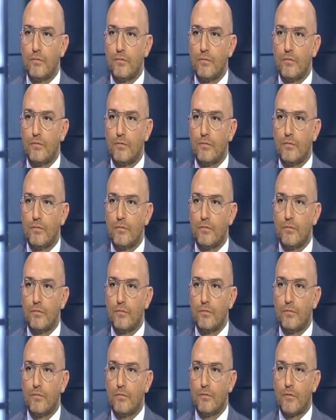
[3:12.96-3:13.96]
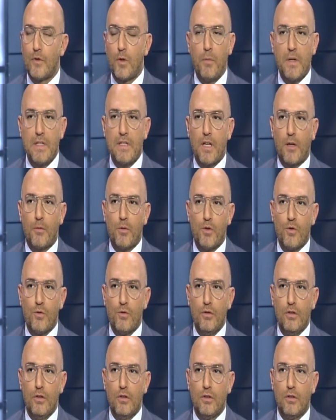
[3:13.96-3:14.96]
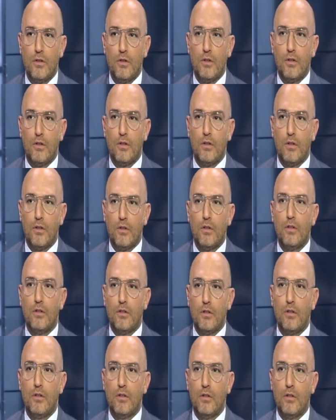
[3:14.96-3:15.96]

شو بدكم تمسك بشو؟ تمسك بالعمود